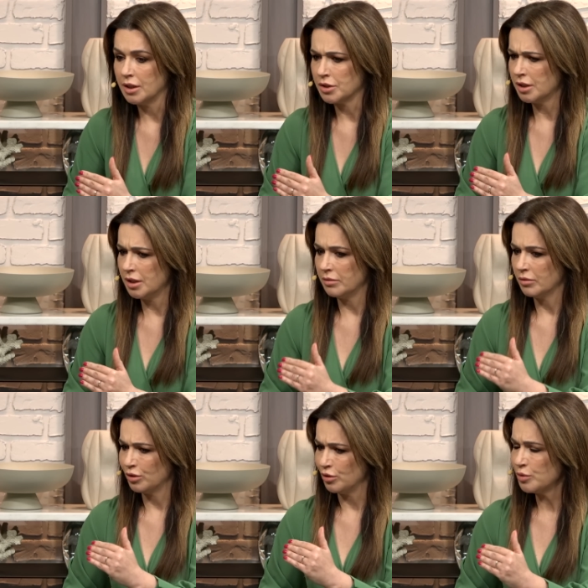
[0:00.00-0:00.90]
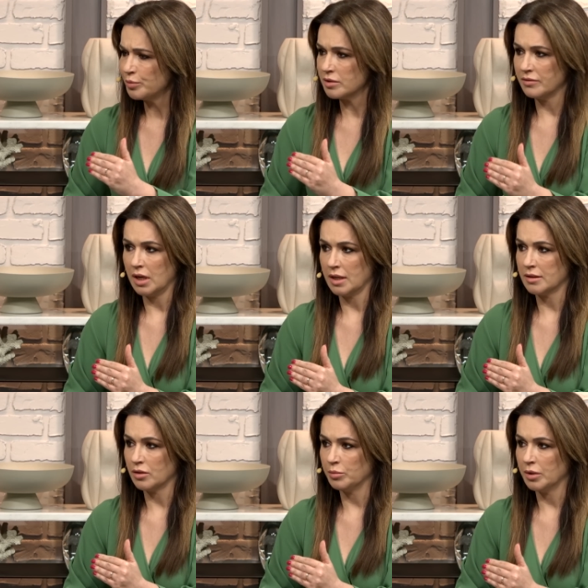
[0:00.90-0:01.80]
jeżeli ktoś pozwala
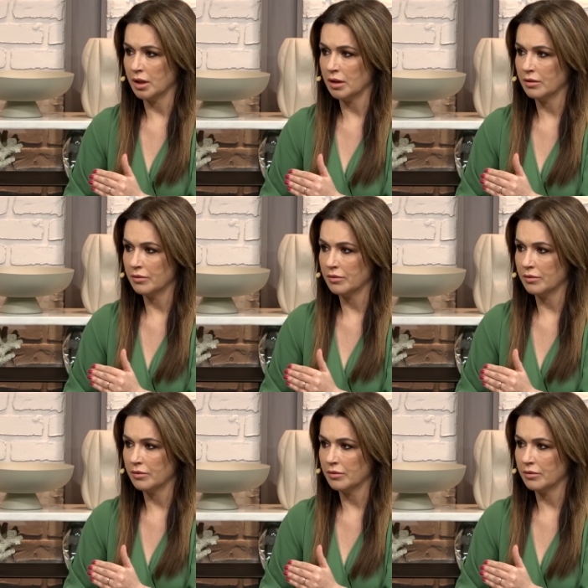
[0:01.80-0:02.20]
sobie